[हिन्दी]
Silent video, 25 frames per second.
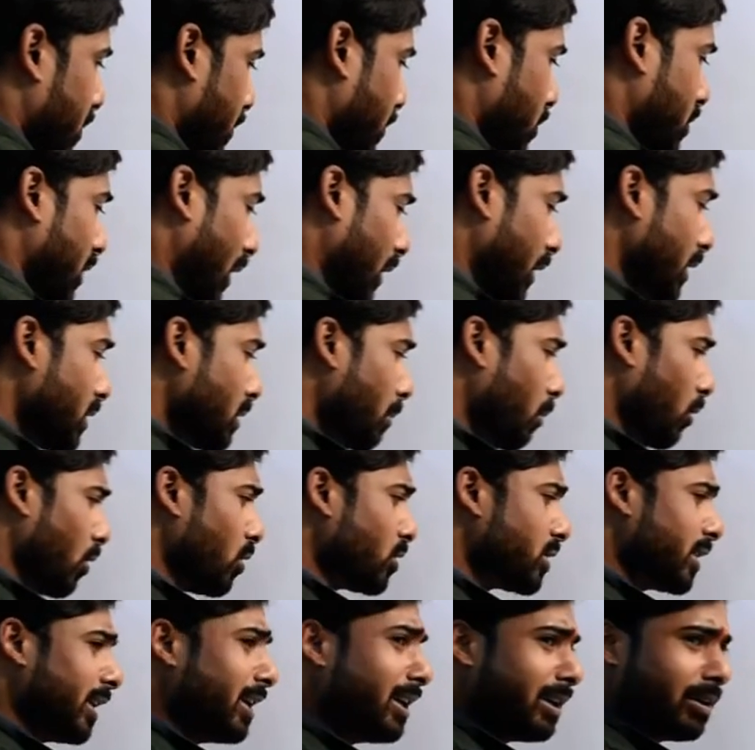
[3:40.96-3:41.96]
जल्दी से बोलो
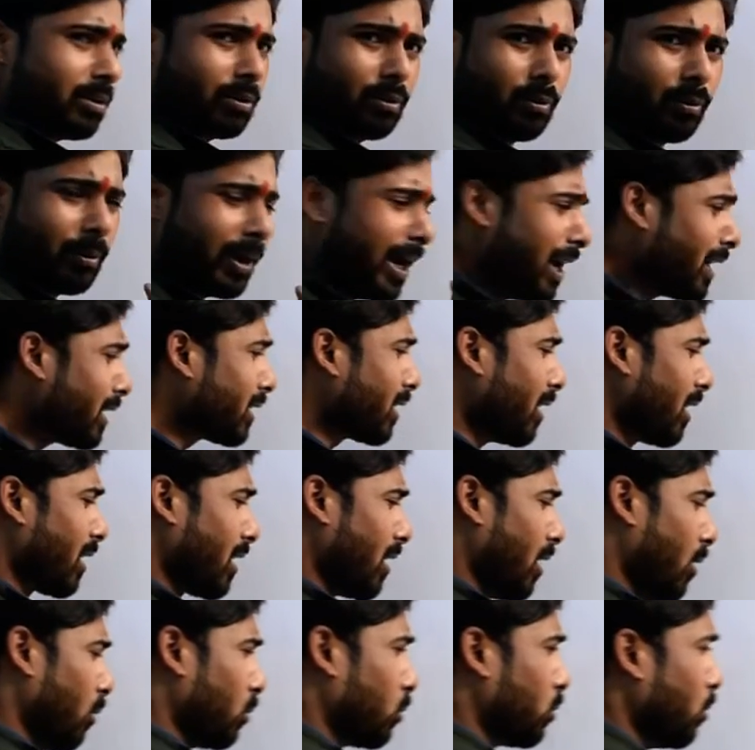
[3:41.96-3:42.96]
जी वेट कर
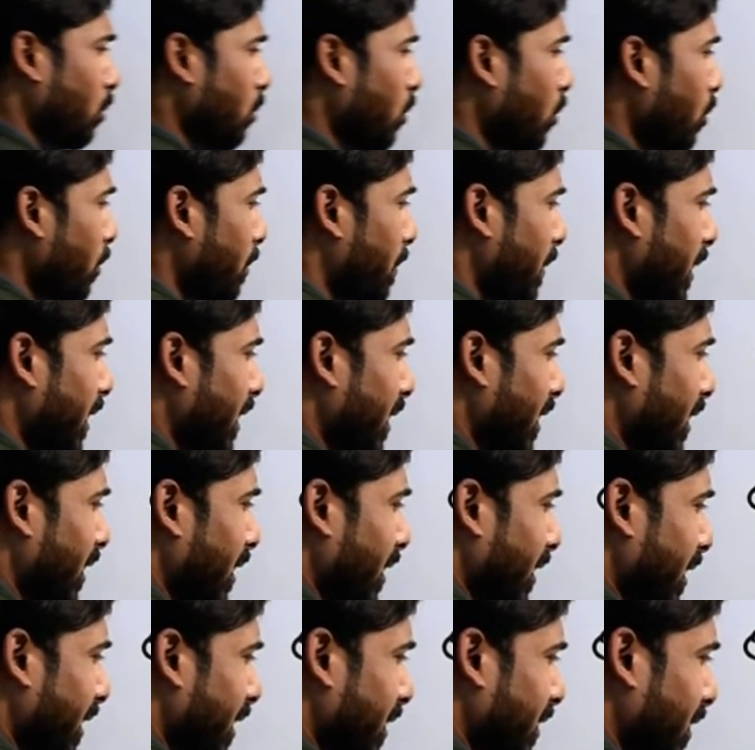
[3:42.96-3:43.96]
रहा हूं तुम लोग भी ना
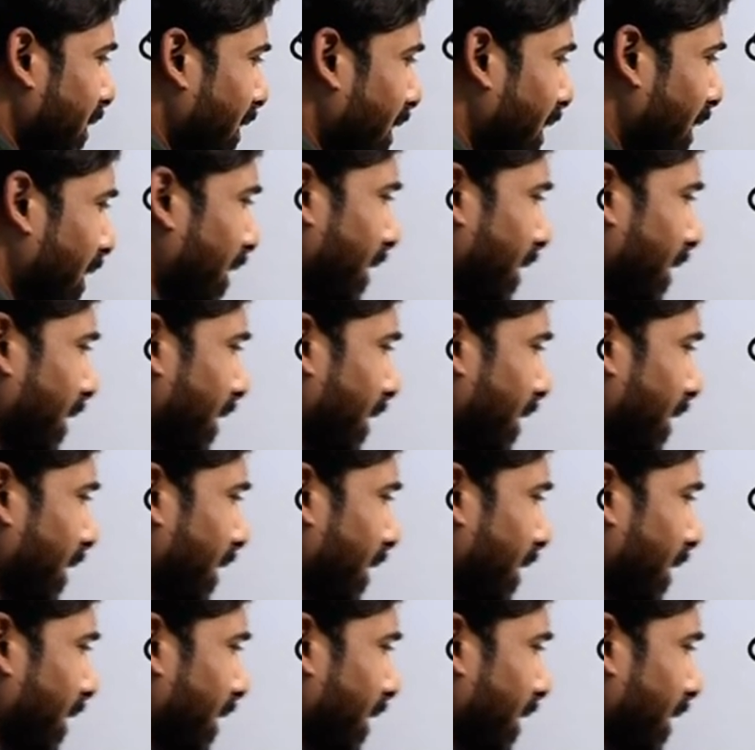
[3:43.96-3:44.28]
कितना